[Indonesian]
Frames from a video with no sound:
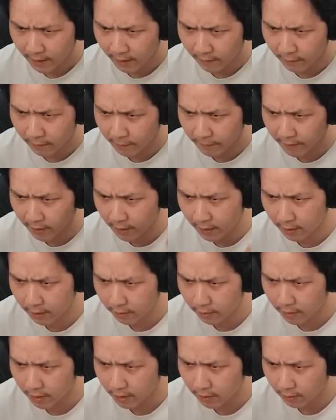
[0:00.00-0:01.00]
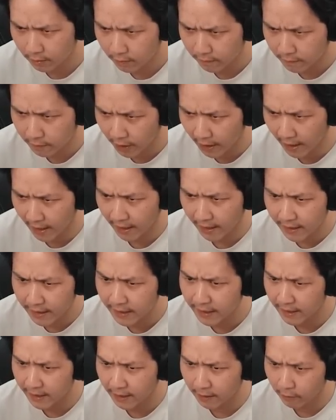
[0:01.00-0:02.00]
MVP lain tuh dihitung. Nah ini
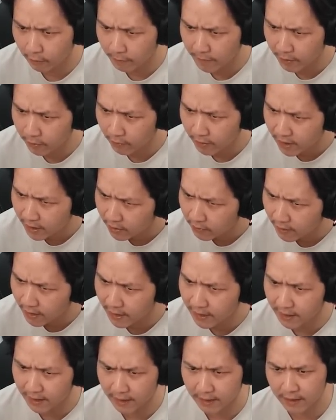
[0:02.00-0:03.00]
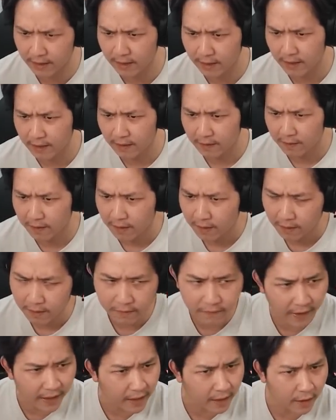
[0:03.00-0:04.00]
nih yang gue bingung nih juga nih.
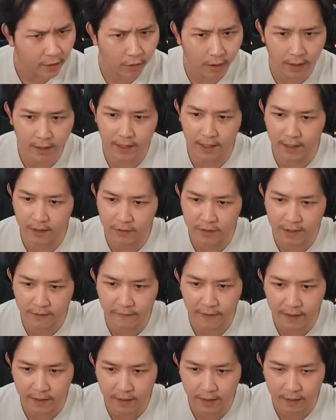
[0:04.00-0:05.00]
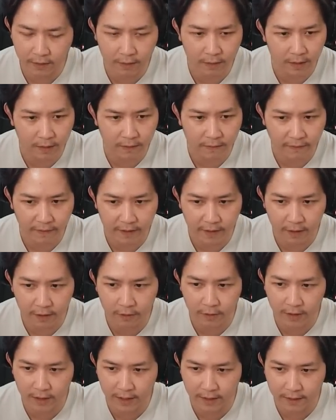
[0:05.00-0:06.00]
Final doang deh harusnya final doang. Final
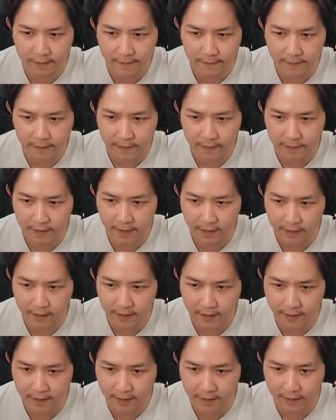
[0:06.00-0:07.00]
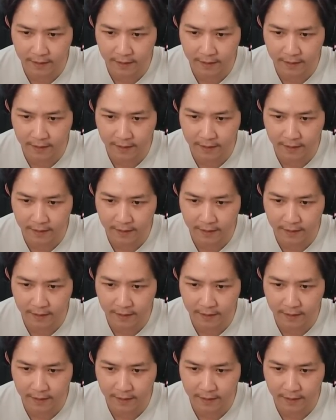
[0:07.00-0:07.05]
doang deh. Deh Angga ya.